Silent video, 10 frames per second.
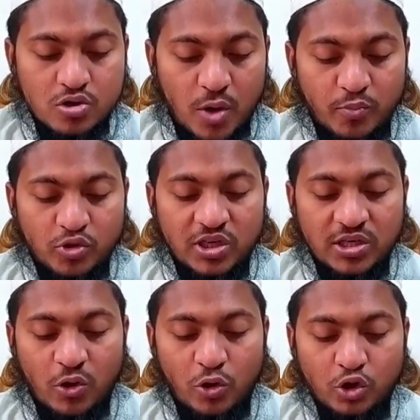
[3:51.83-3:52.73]
স্বপ্ন
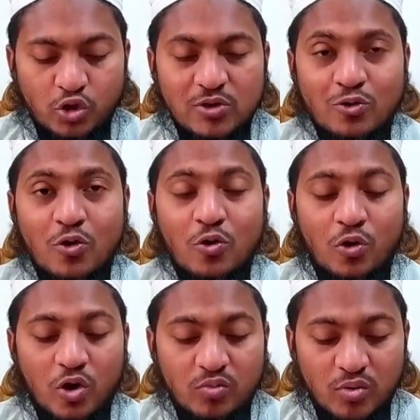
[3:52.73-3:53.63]
সেটি হলো যদি কোনো
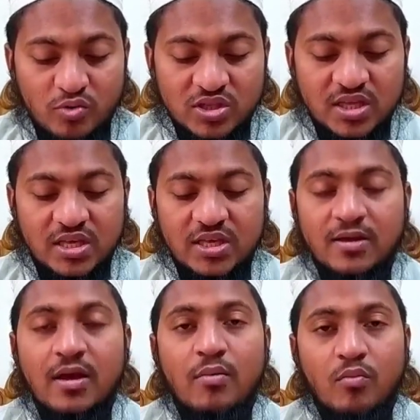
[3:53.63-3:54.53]
গর্ভবতী
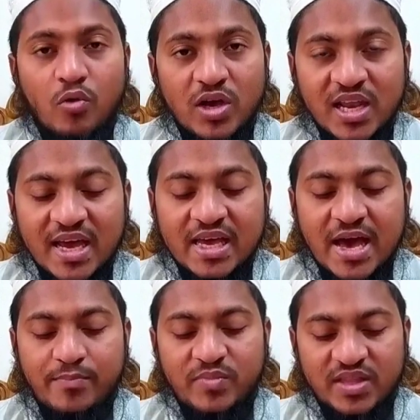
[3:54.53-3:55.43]

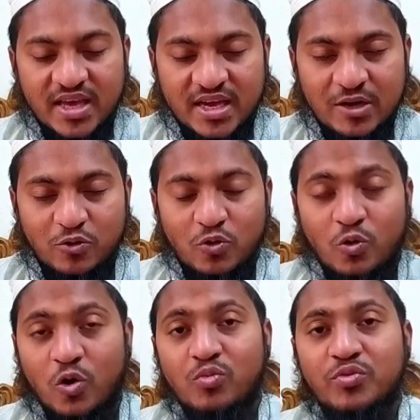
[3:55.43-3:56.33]
মহিলাকে আপনি দেখেন কোনো
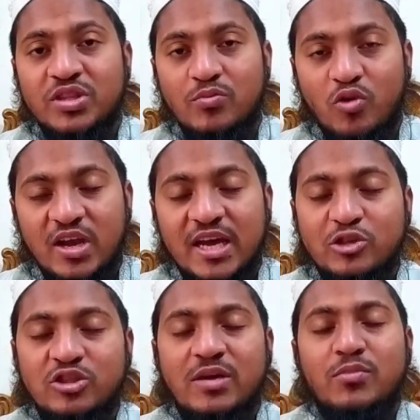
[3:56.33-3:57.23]
গর্ভবতী
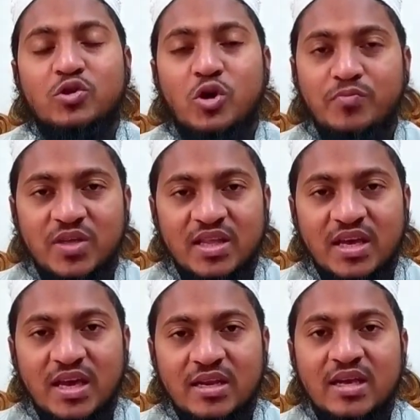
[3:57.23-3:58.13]
মহিলাকে যদি আপনি স্বপ্নে
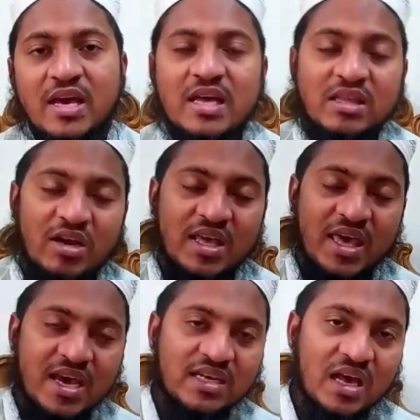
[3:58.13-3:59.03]
দেখেন তাহলে
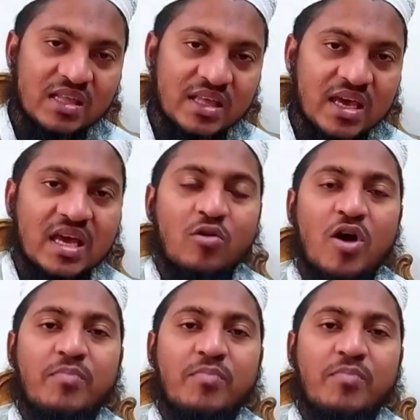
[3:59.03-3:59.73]
এটা দেখাও